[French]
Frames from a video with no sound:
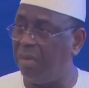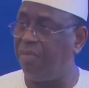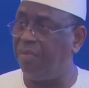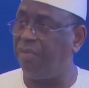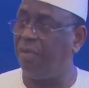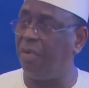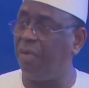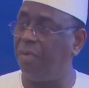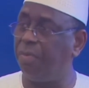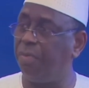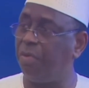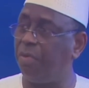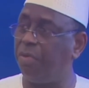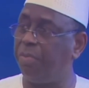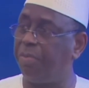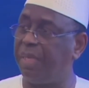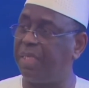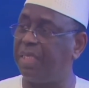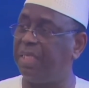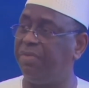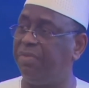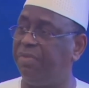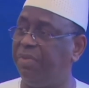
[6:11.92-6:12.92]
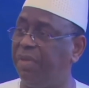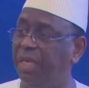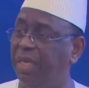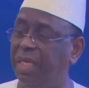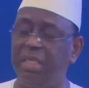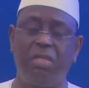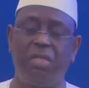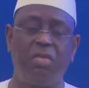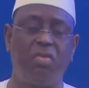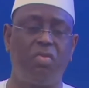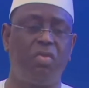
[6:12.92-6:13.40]
faut pour pacifier
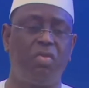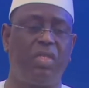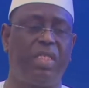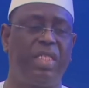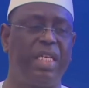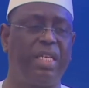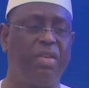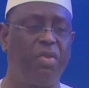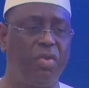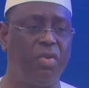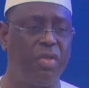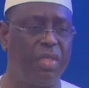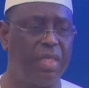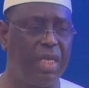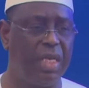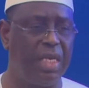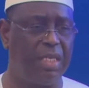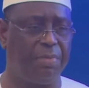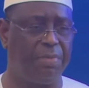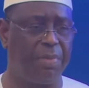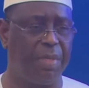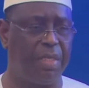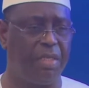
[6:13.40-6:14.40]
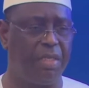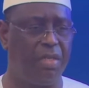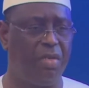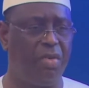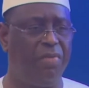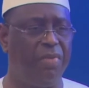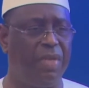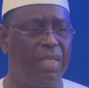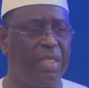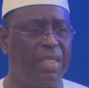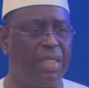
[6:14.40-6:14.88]
et surtout sécuriser l'espace
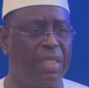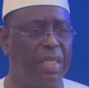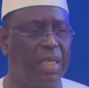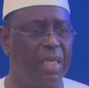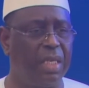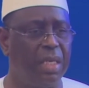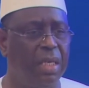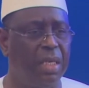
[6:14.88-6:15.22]
universitaire.